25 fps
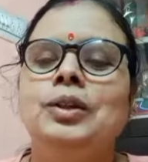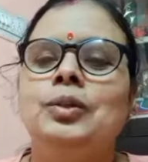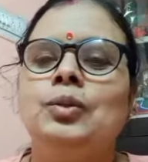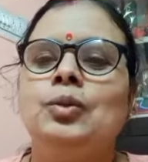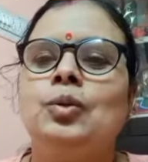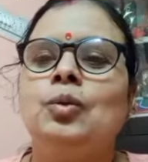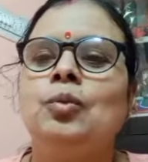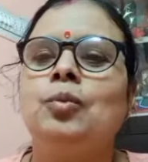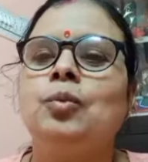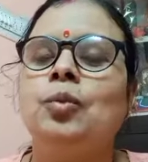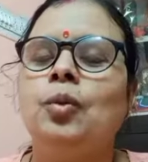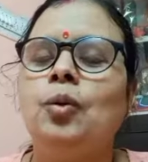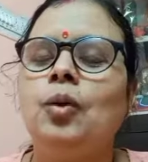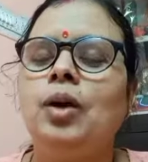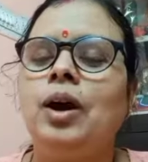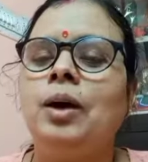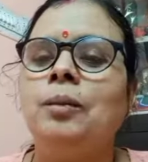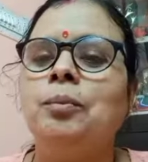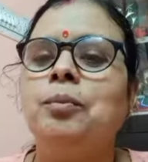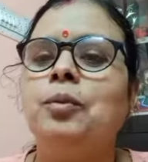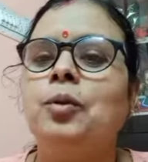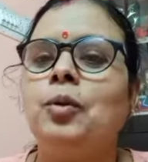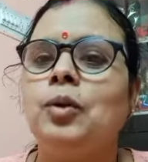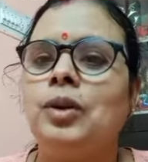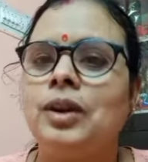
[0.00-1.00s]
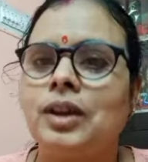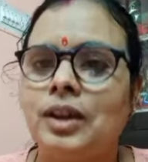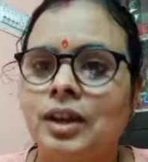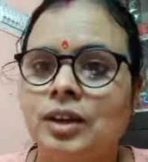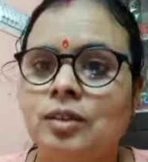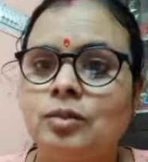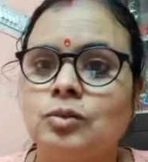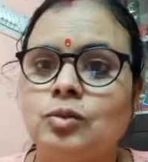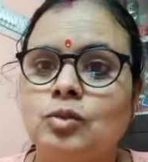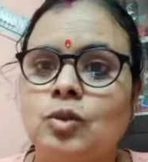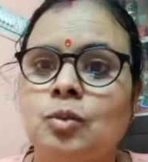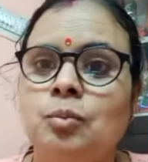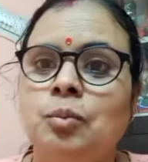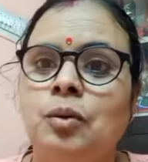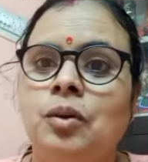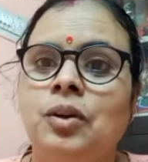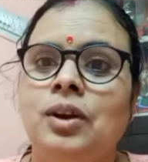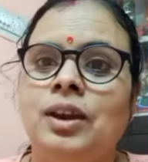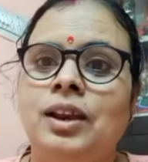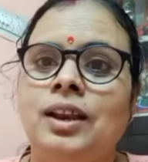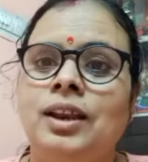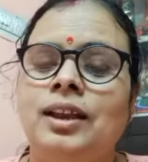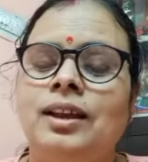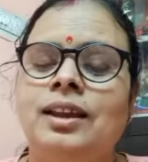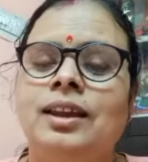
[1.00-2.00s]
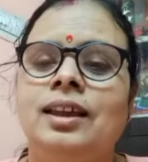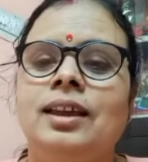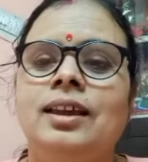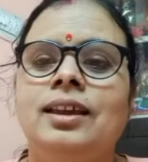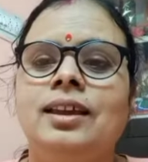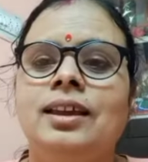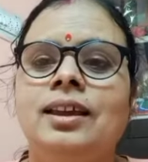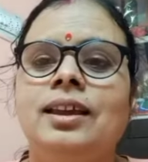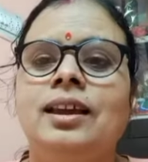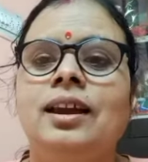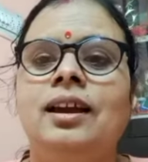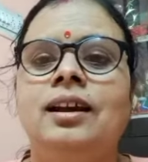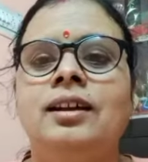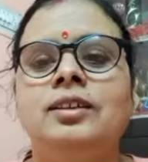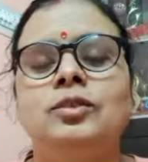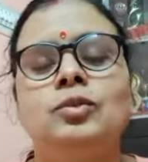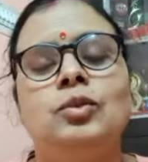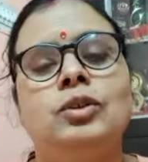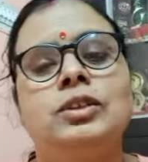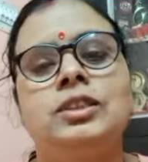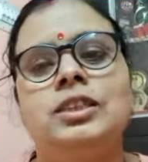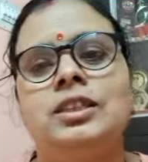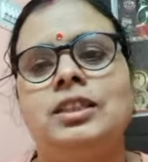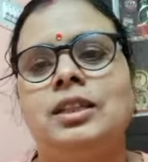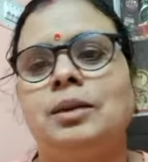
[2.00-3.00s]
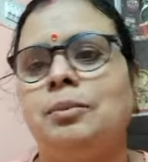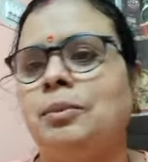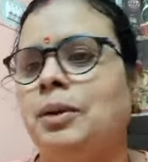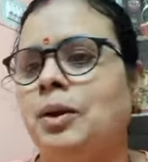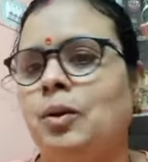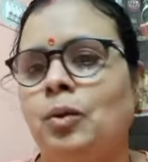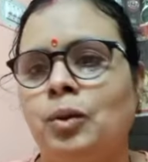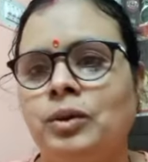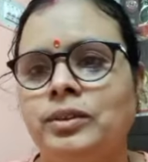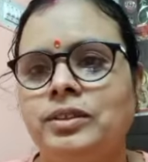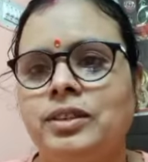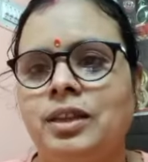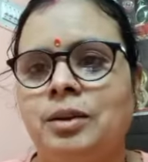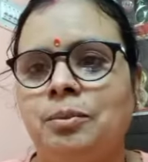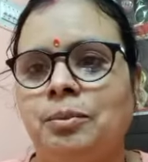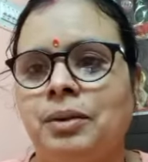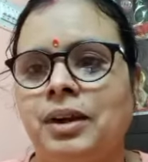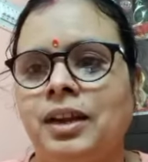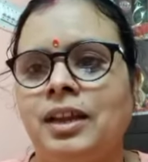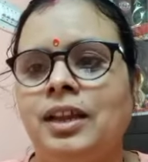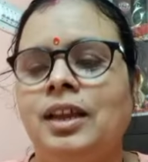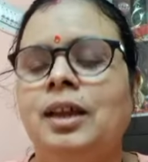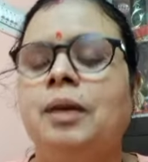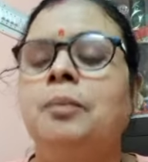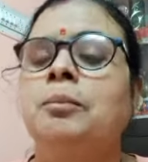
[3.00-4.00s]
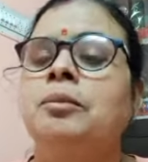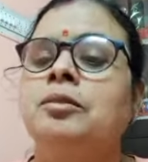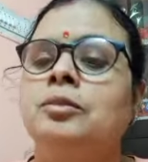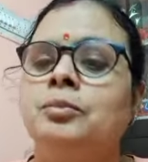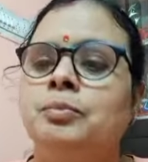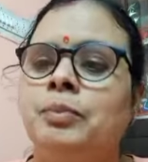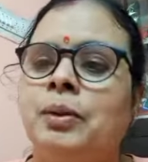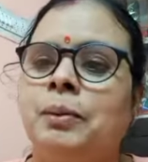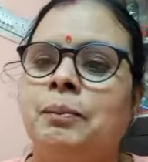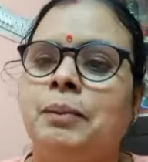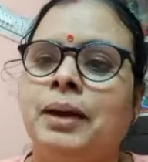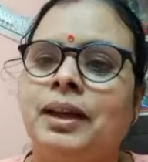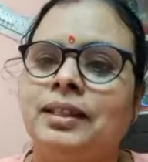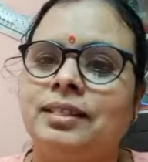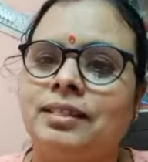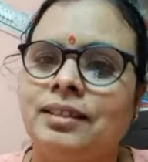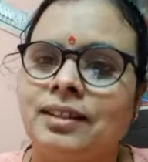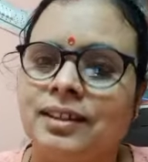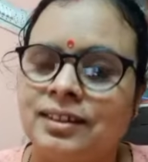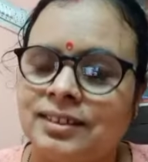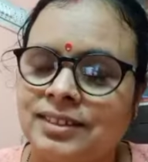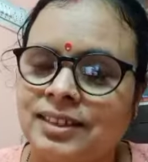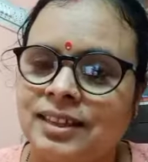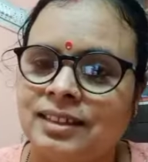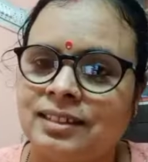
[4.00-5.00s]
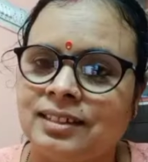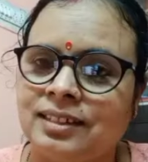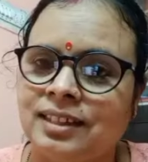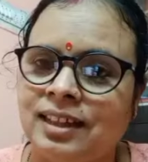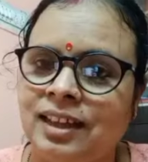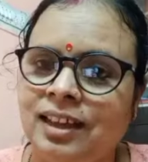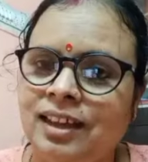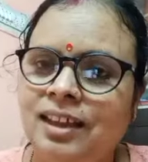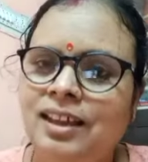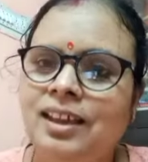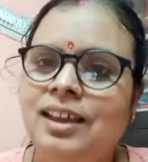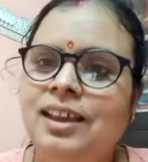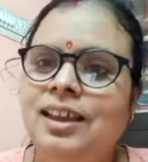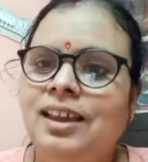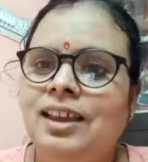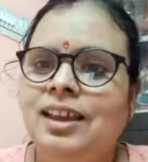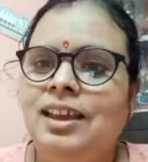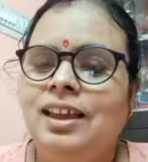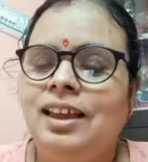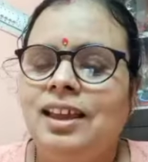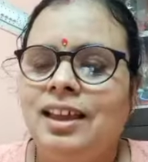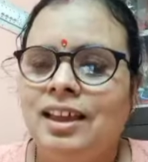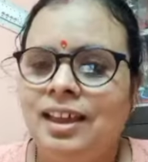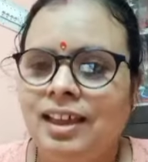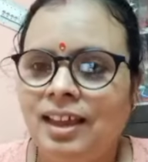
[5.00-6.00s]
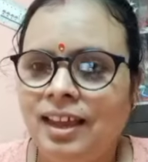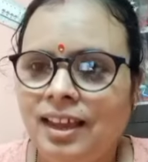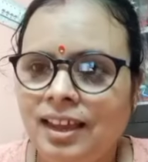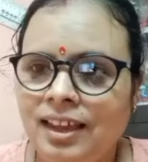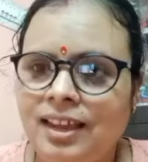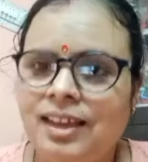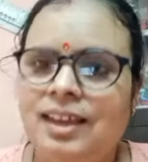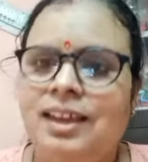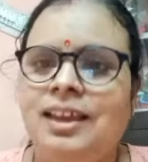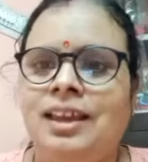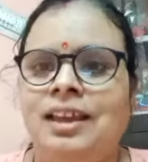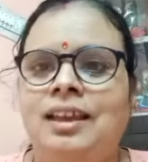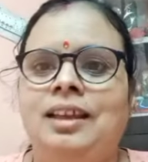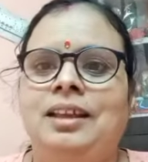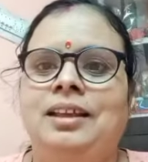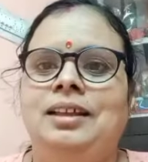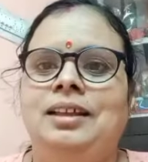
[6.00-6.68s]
तो वो अब खुलकर उसको बोलने लगे कि हाँ स्वच्छता में कोई शर्म नहीं है हम उन पर बात कर सकते हैं